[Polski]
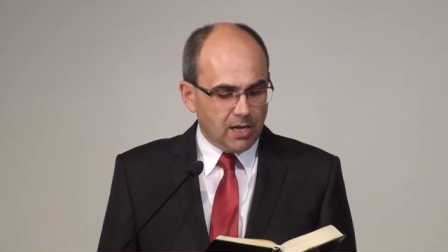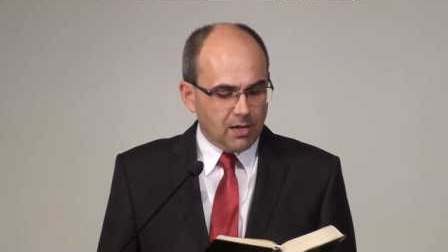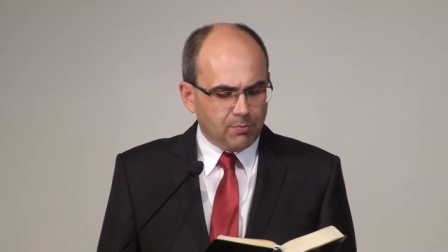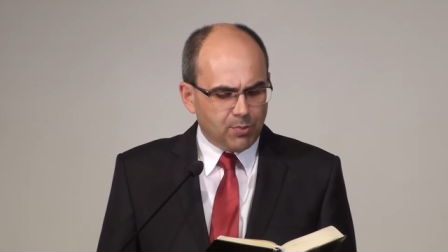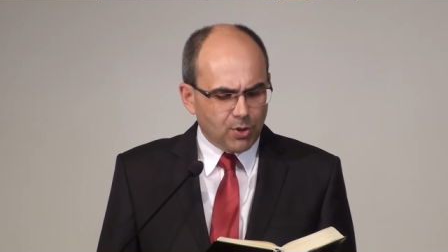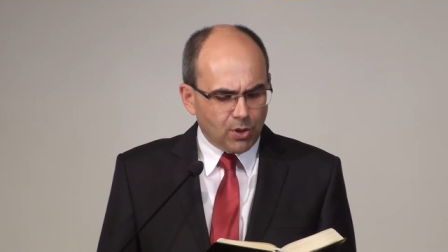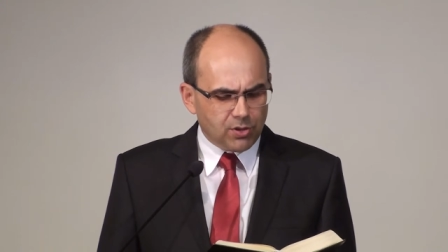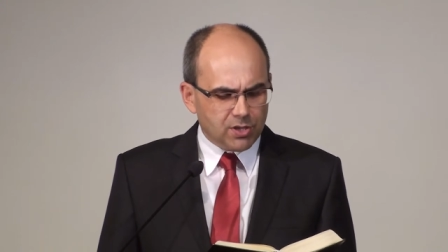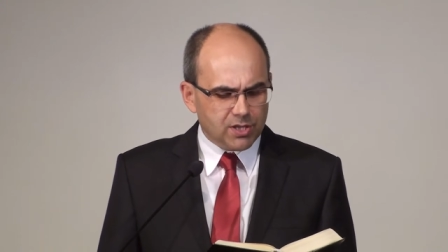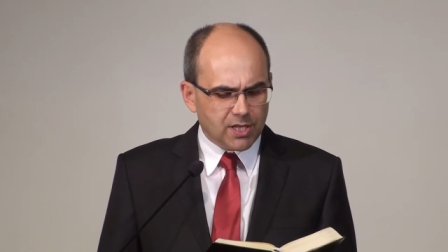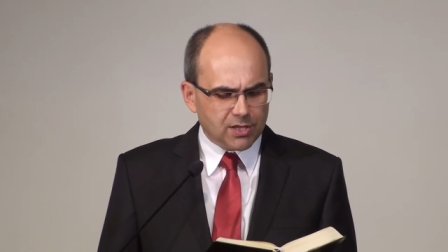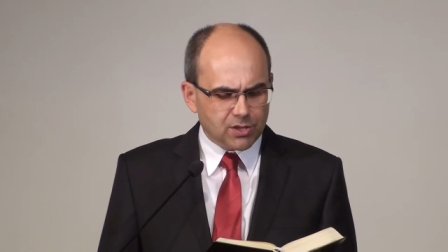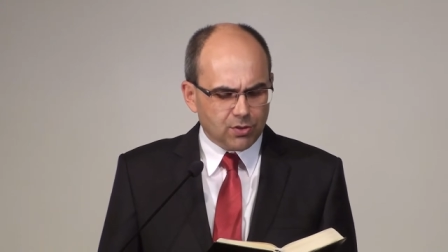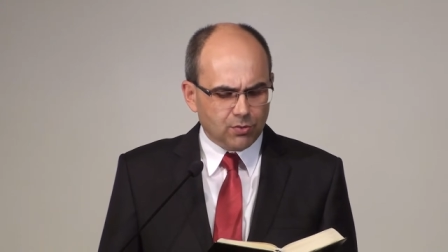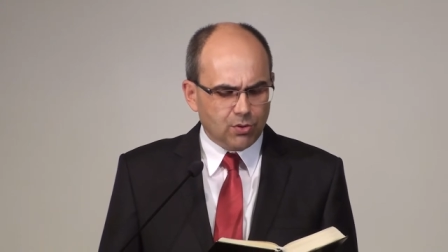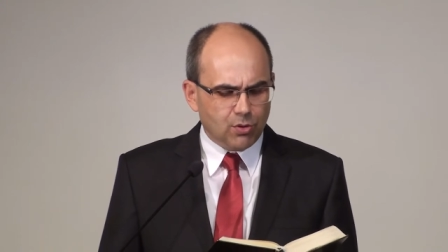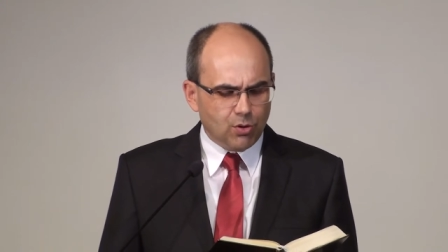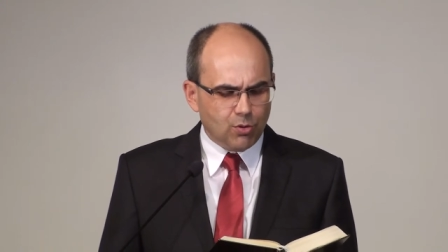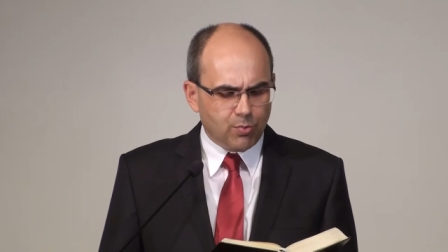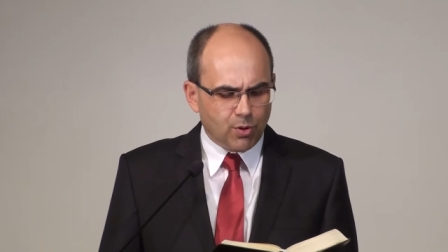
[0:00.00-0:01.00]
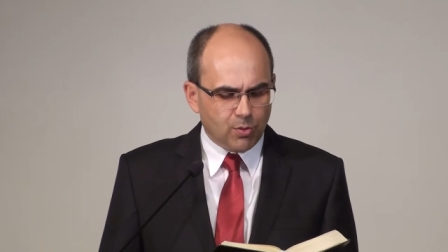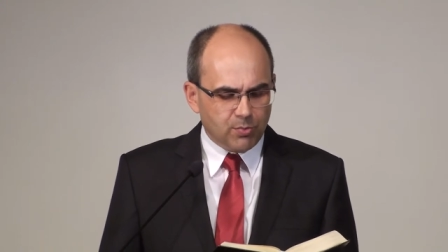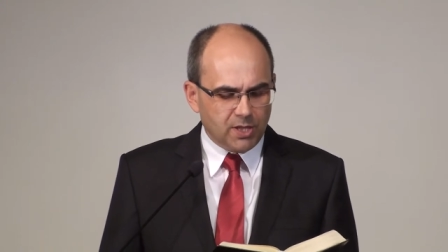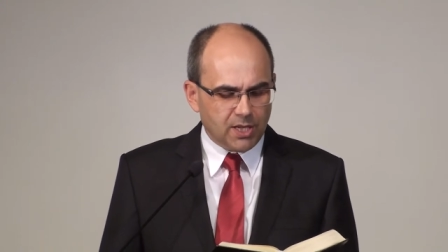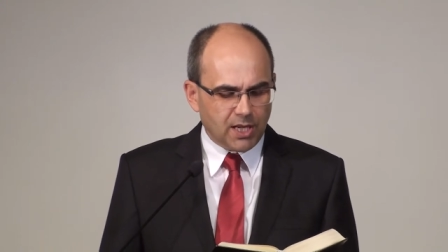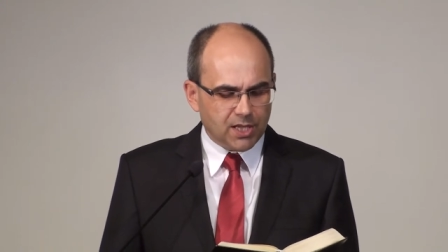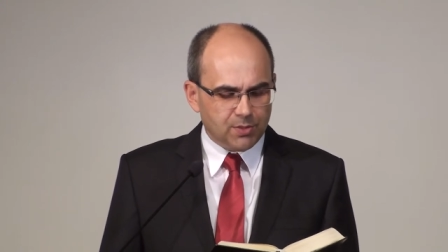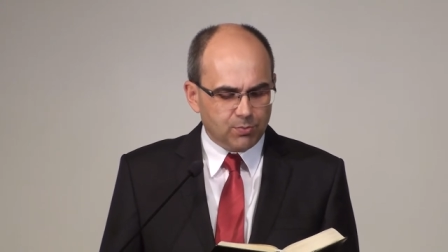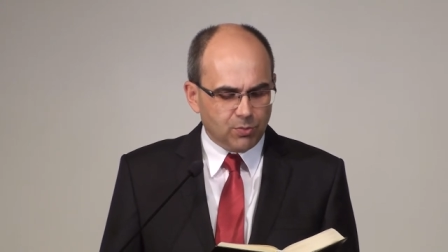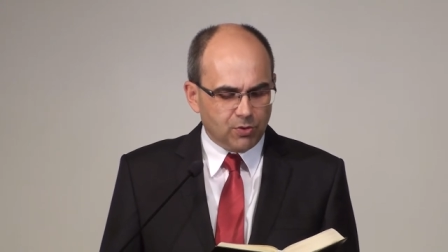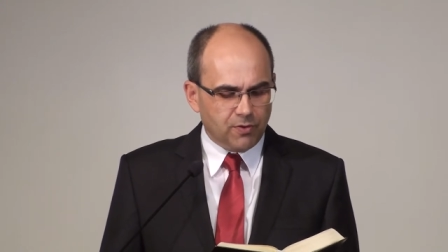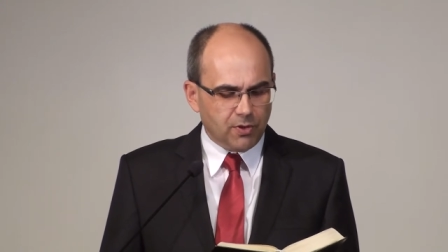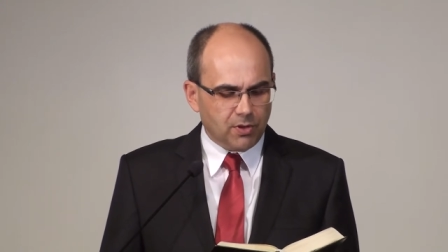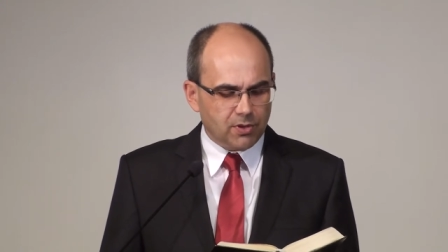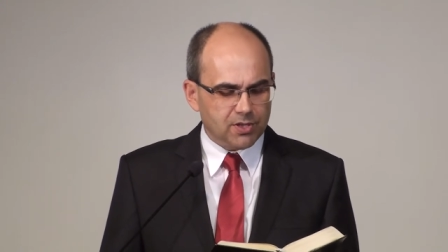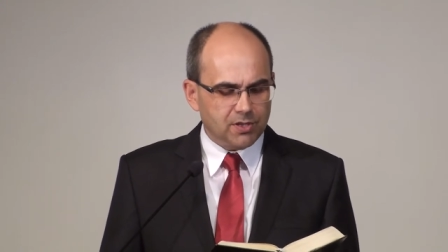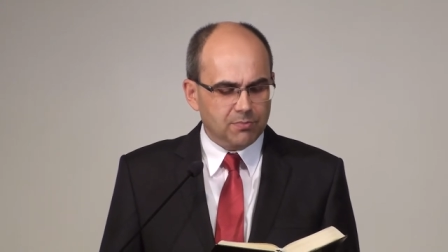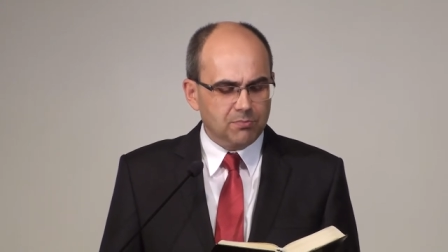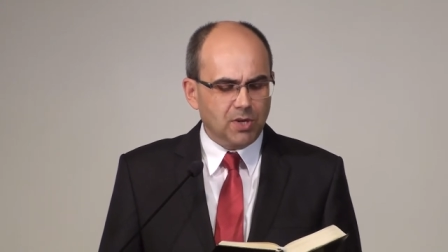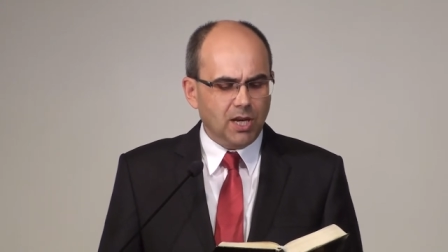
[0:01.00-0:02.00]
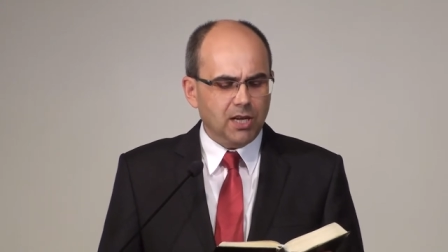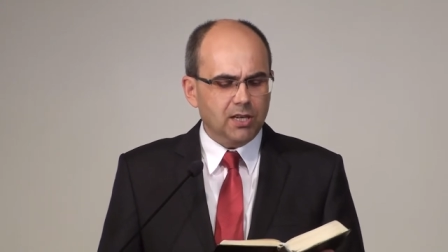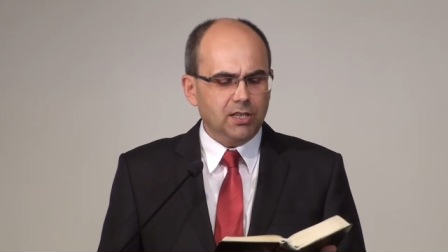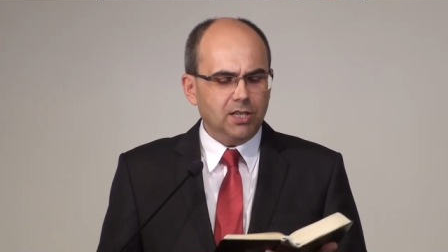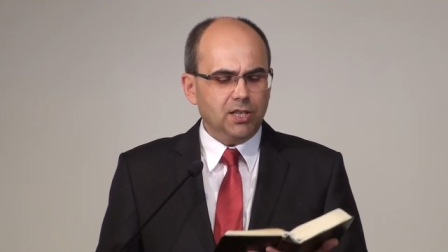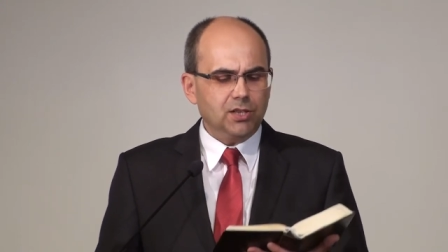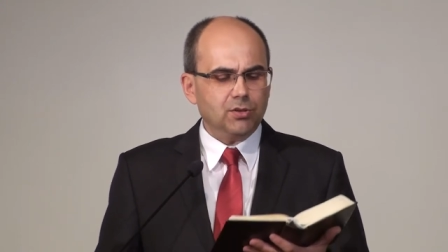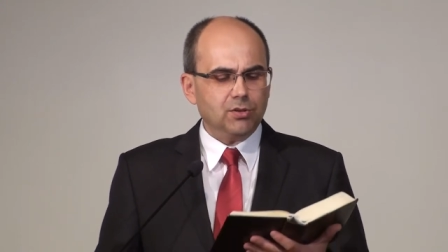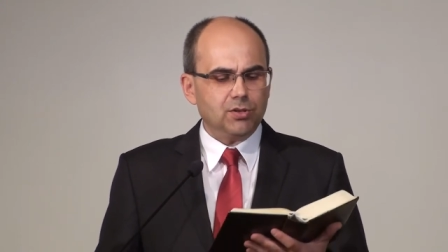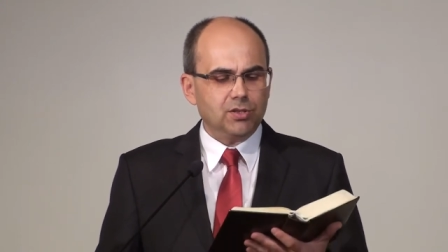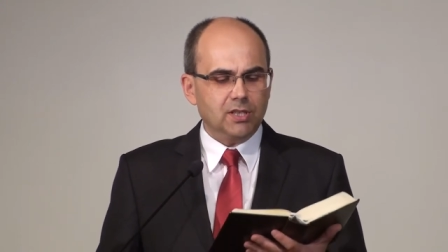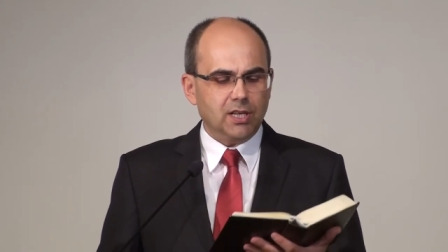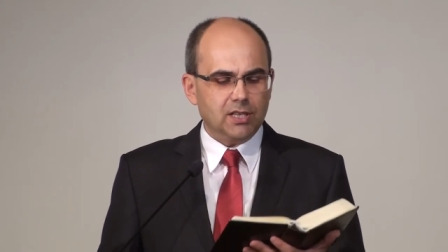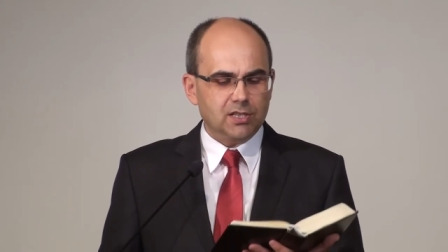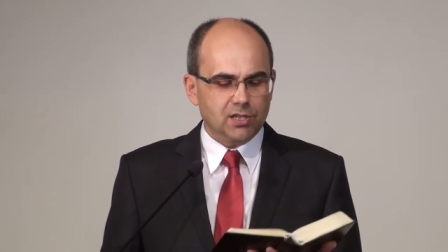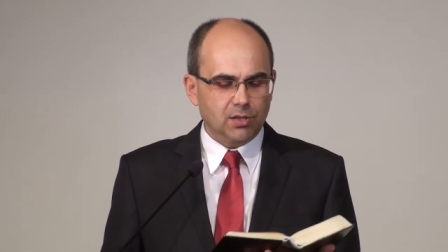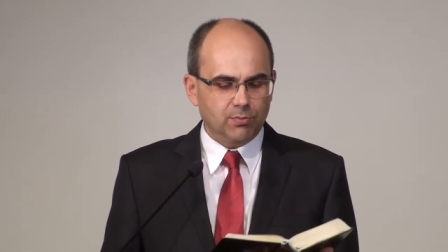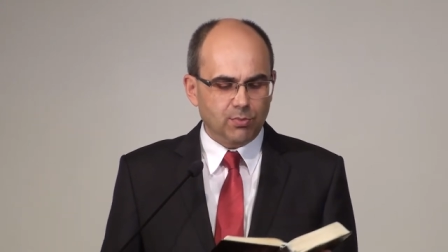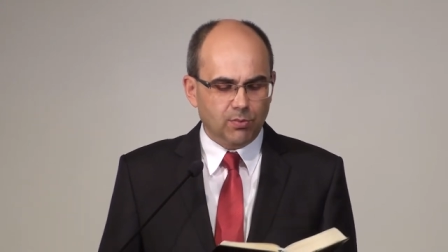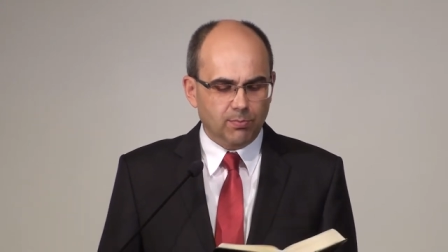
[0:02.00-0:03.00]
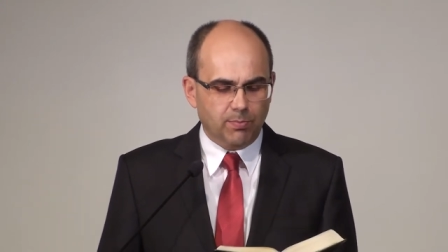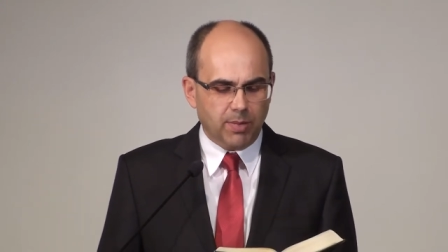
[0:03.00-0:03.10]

Piotr zaczął go upominać, mówiąc: Miej litość nad sobą,